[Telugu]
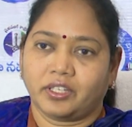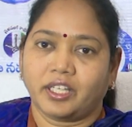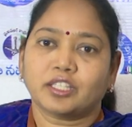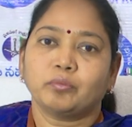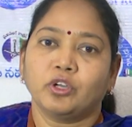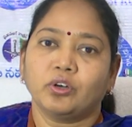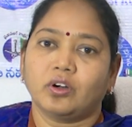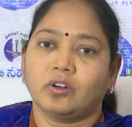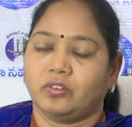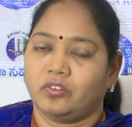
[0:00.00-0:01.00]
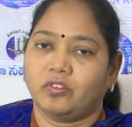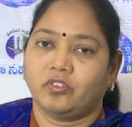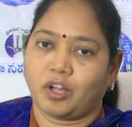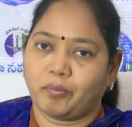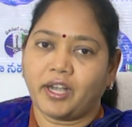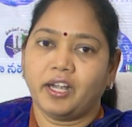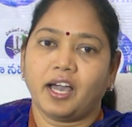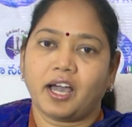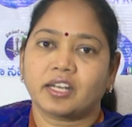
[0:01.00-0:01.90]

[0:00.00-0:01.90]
గతంలో ఒక మహిళ